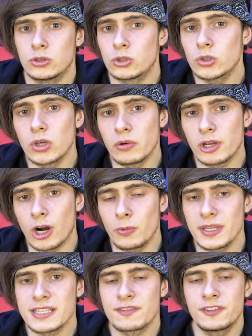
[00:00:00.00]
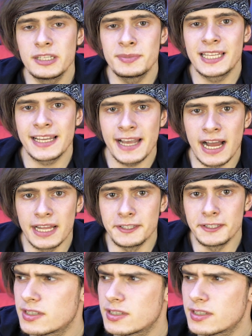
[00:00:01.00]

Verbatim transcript: Drugą grą jest Flip the Gun.